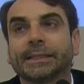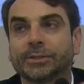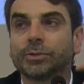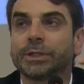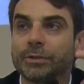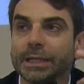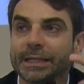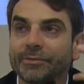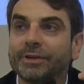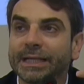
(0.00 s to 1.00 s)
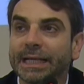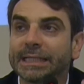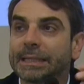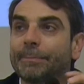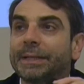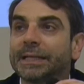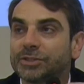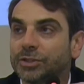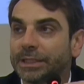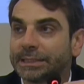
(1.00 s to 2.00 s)
Esto creo que refleja las
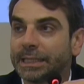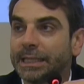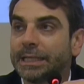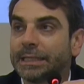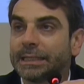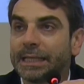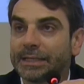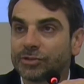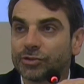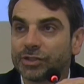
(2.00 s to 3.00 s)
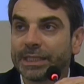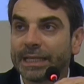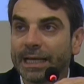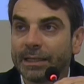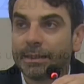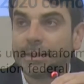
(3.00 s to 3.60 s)
aspiraciones de la sociedad